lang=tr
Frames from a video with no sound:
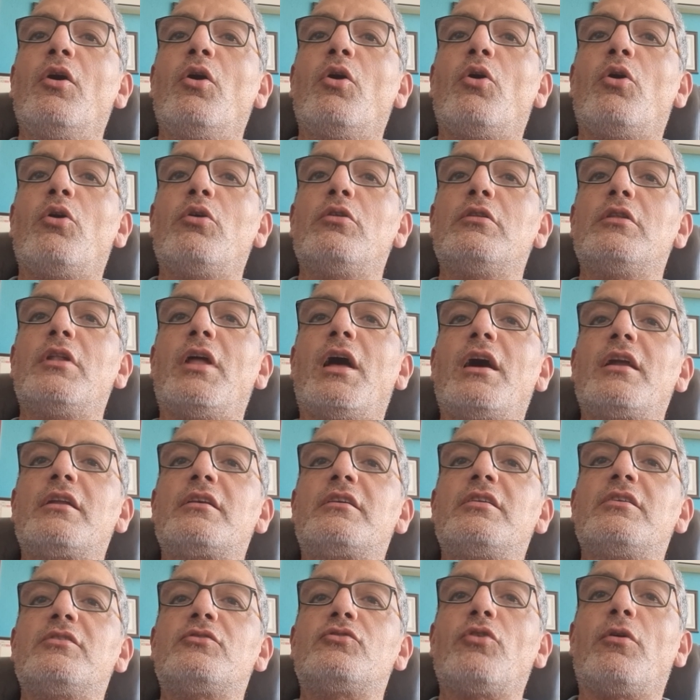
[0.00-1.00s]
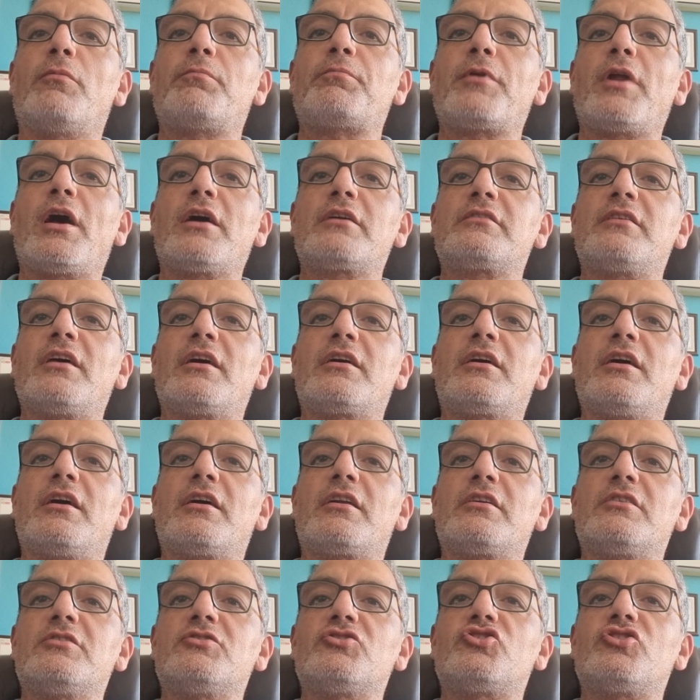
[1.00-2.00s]
onlar ki toprakta
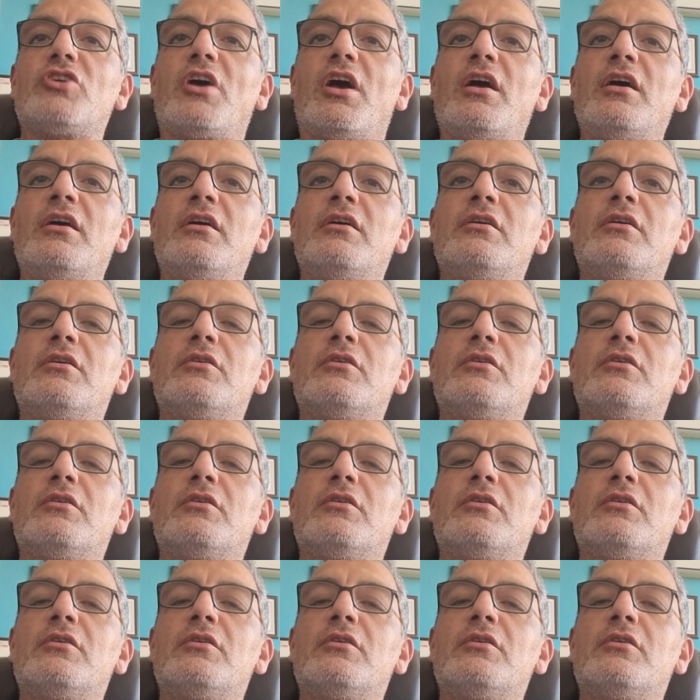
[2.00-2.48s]
karınca,